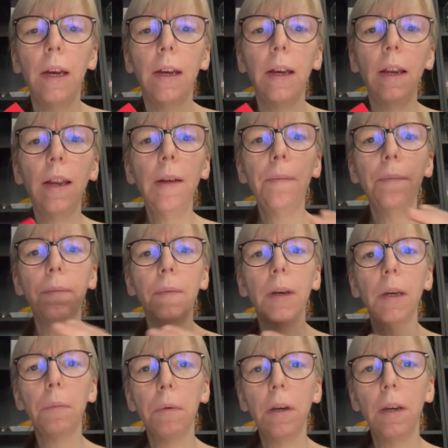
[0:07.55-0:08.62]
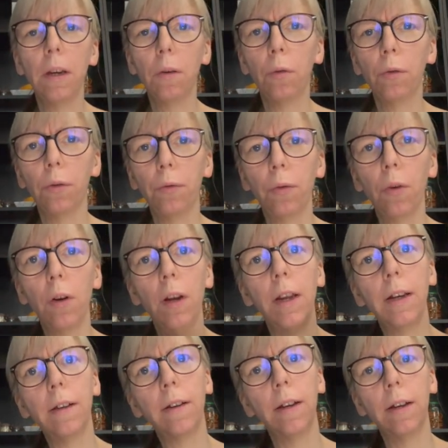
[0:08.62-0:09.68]
Ihr Lieben, ich bin die Rose
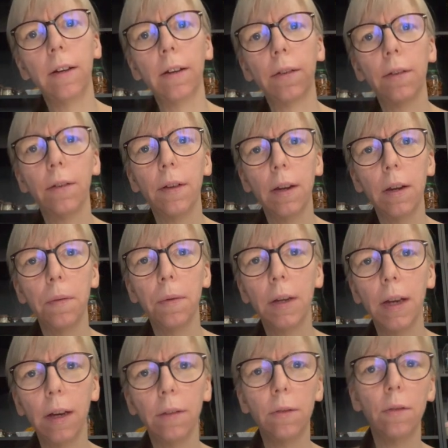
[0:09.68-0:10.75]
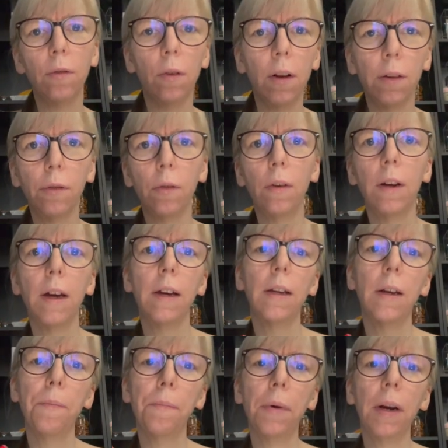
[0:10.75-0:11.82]
Fröhlich, Diätassistentin mit Kassenzulassung in
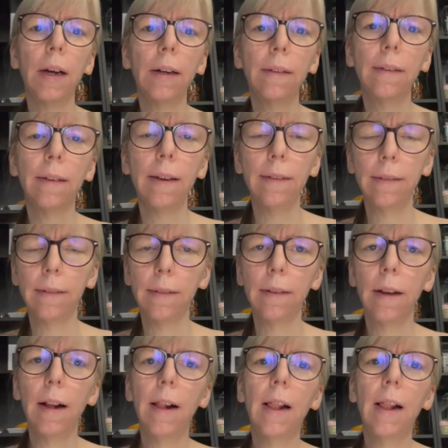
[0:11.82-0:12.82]
eigener Praxis.